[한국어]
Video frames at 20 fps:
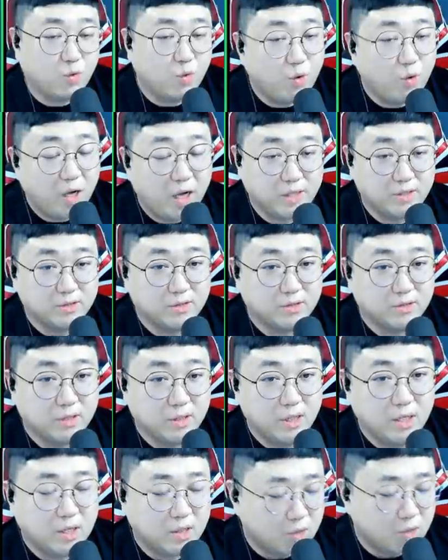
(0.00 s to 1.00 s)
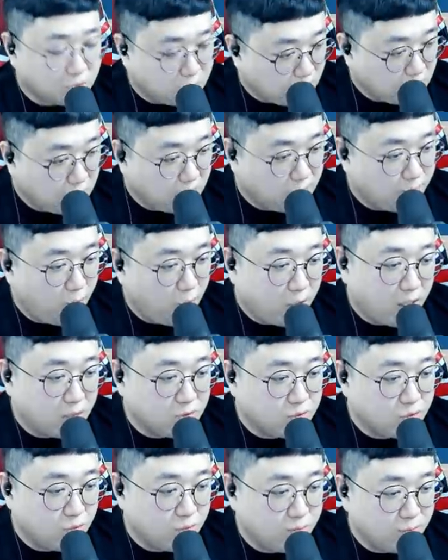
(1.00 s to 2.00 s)
좋아하는 여자들이 뭔가
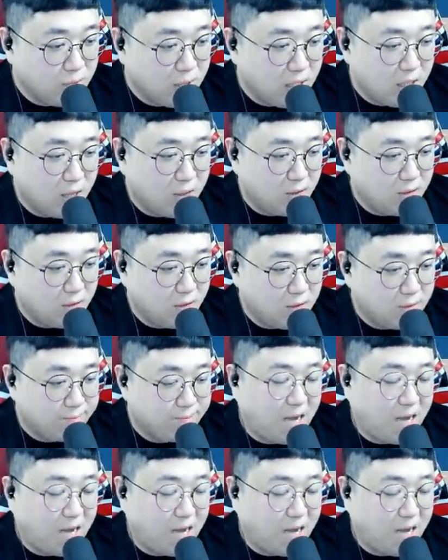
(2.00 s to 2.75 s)
좀 어?